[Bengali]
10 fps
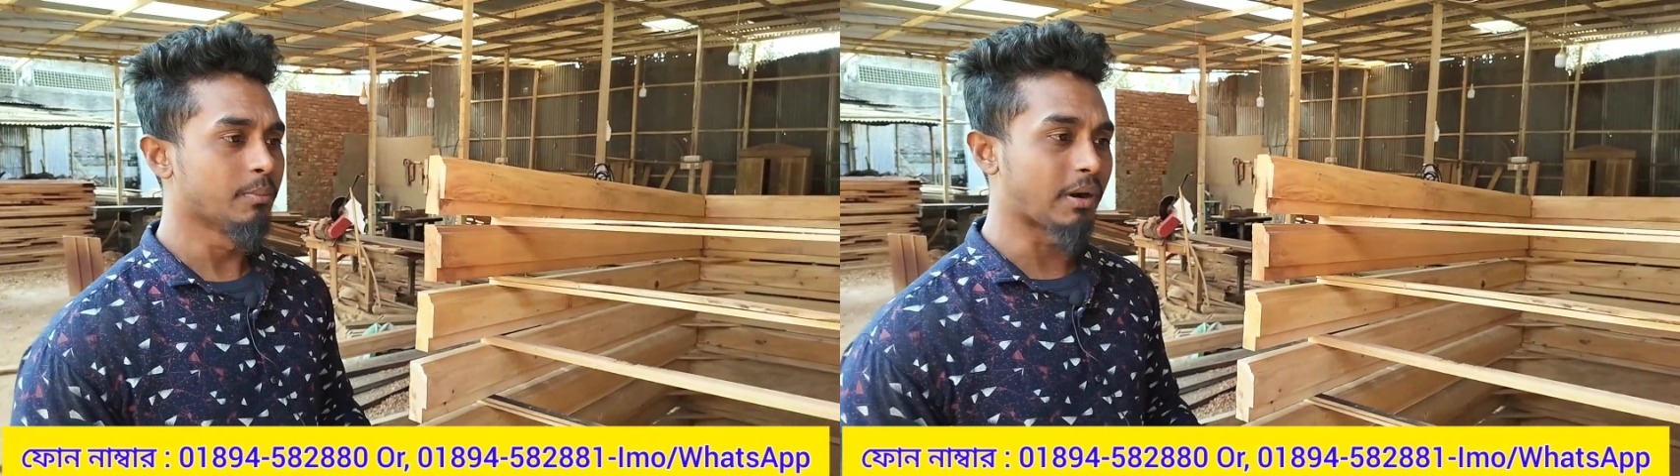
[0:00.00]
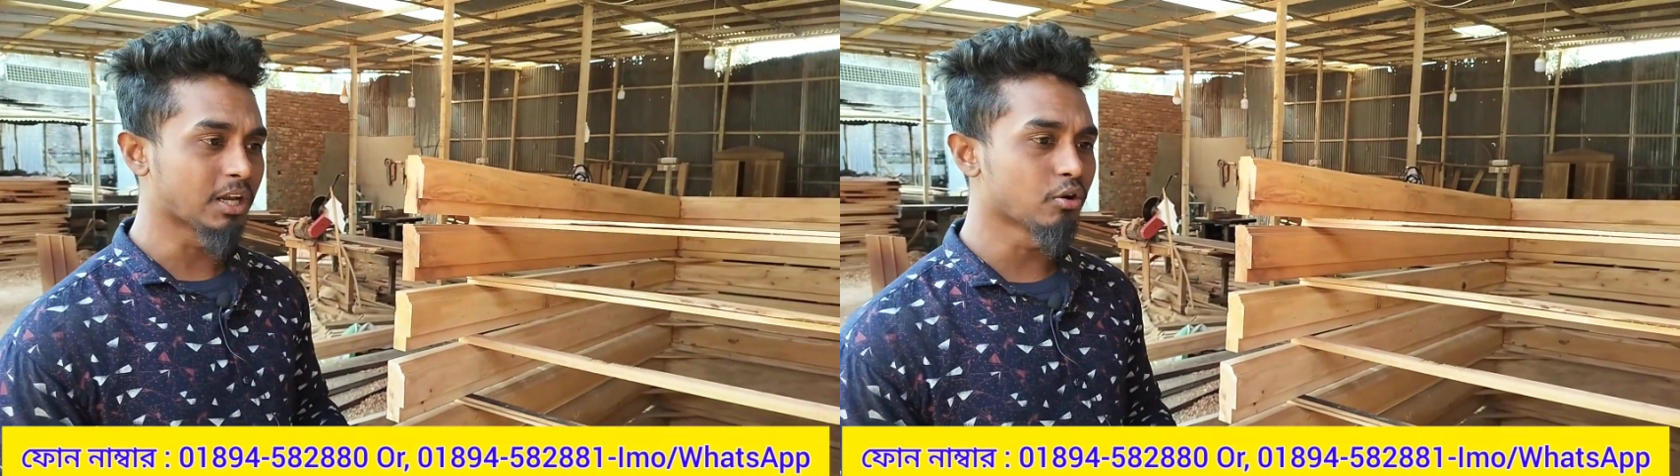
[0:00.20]

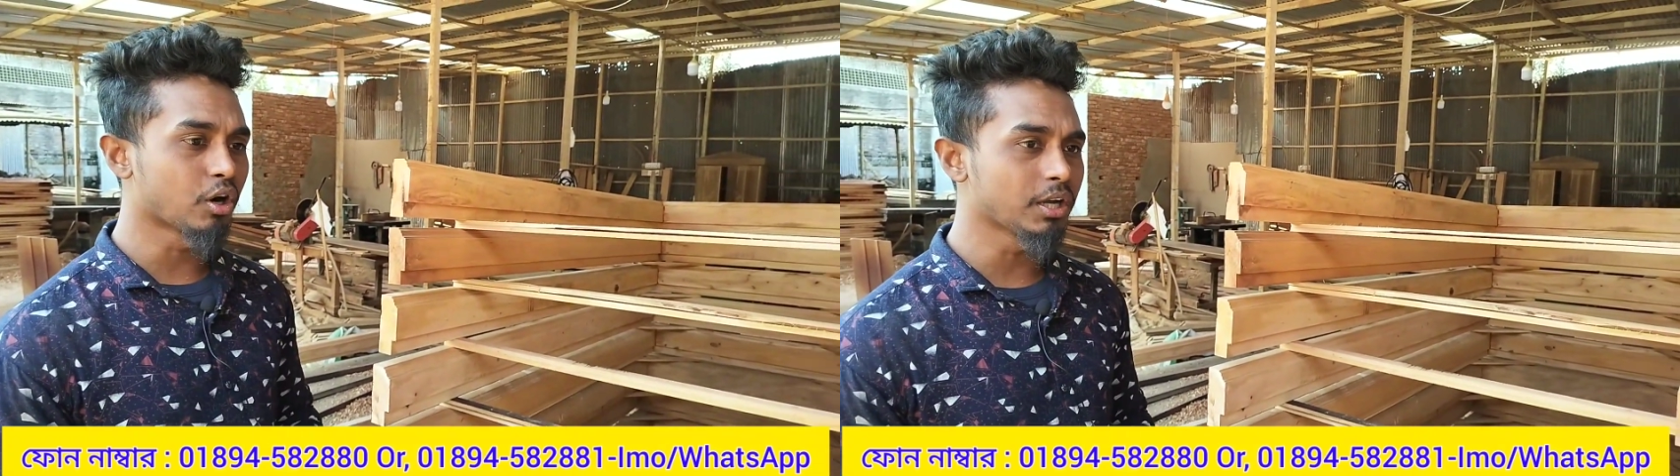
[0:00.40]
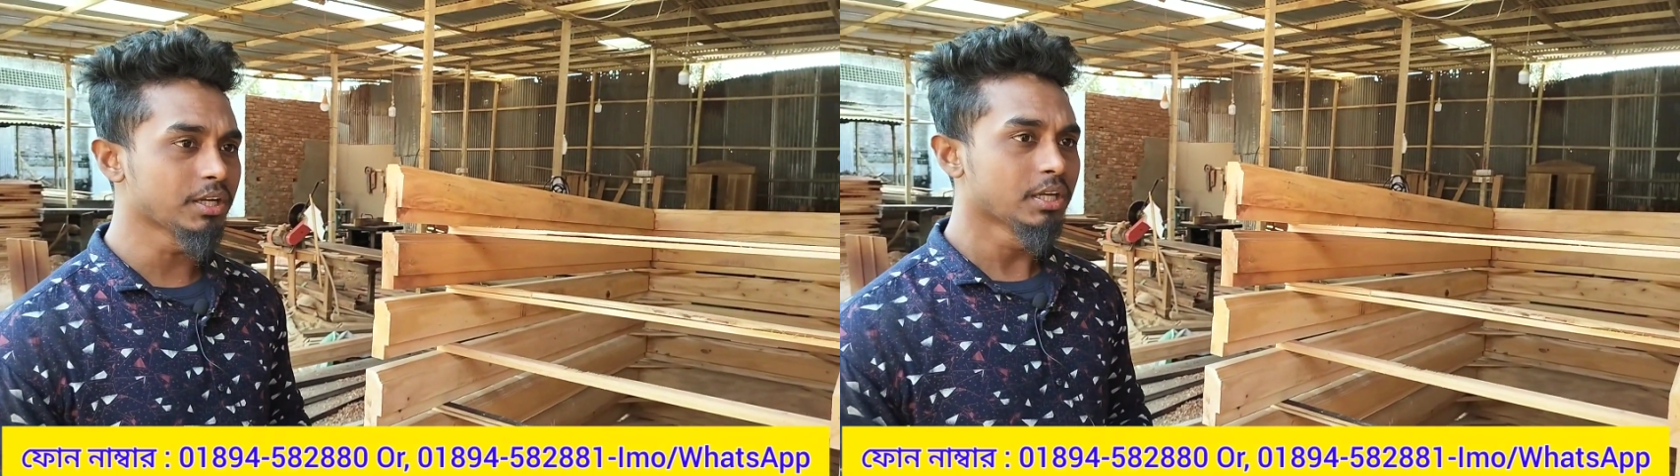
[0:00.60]
ভালো
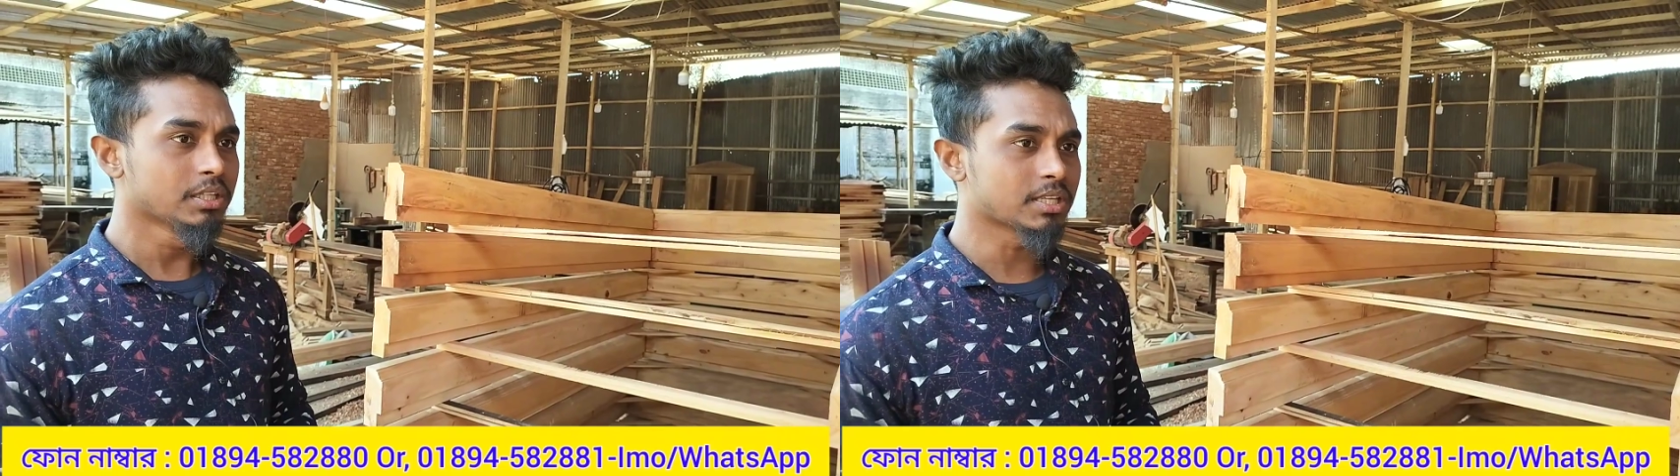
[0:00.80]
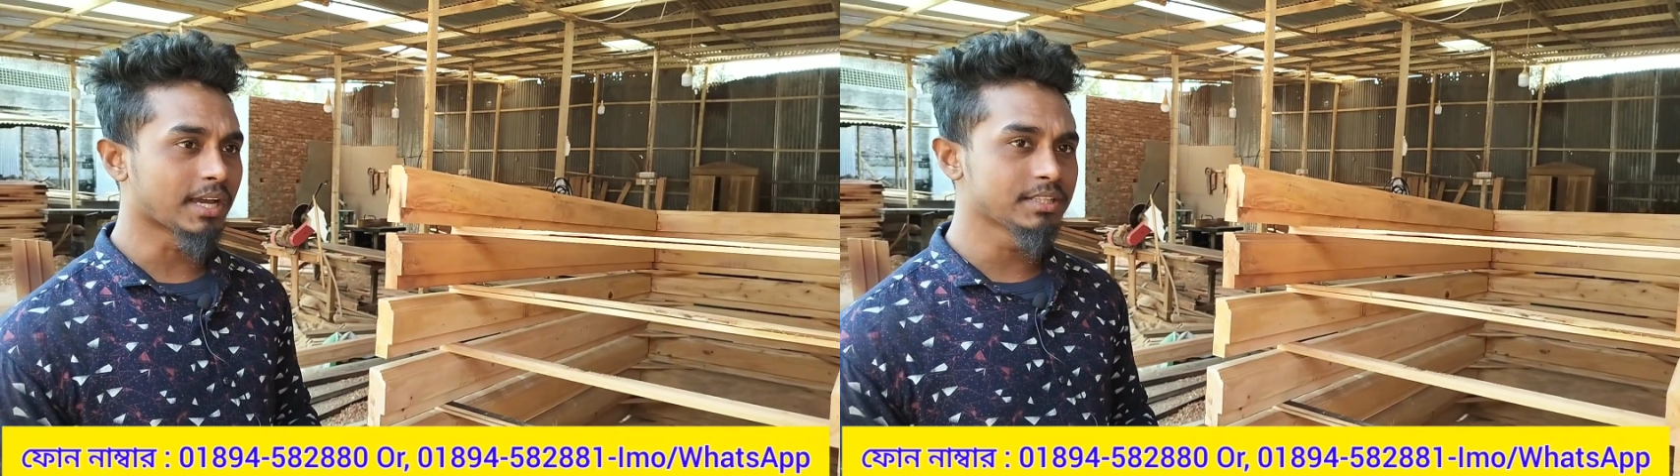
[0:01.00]
হয়
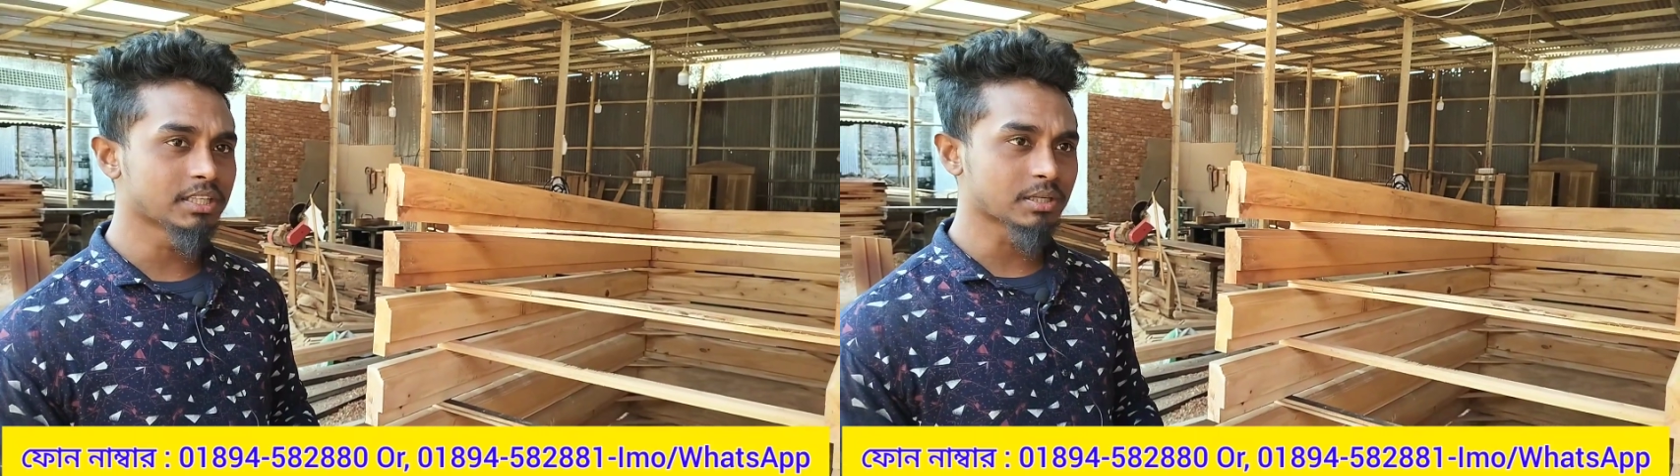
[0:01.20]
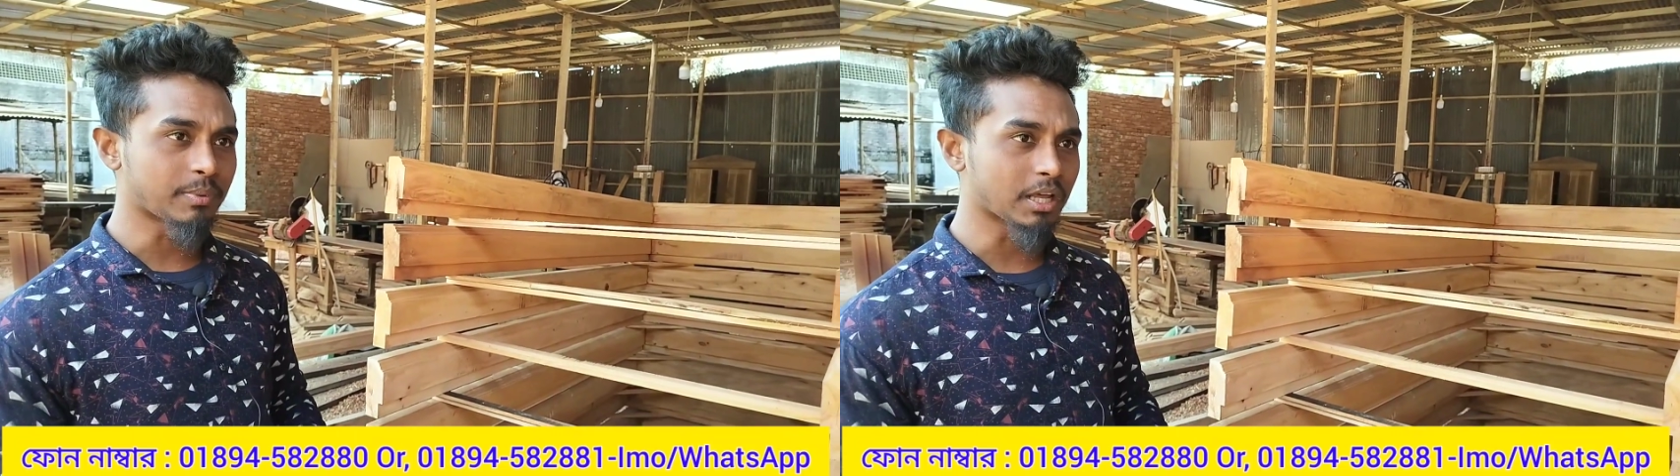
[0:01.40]
চাহিদাটা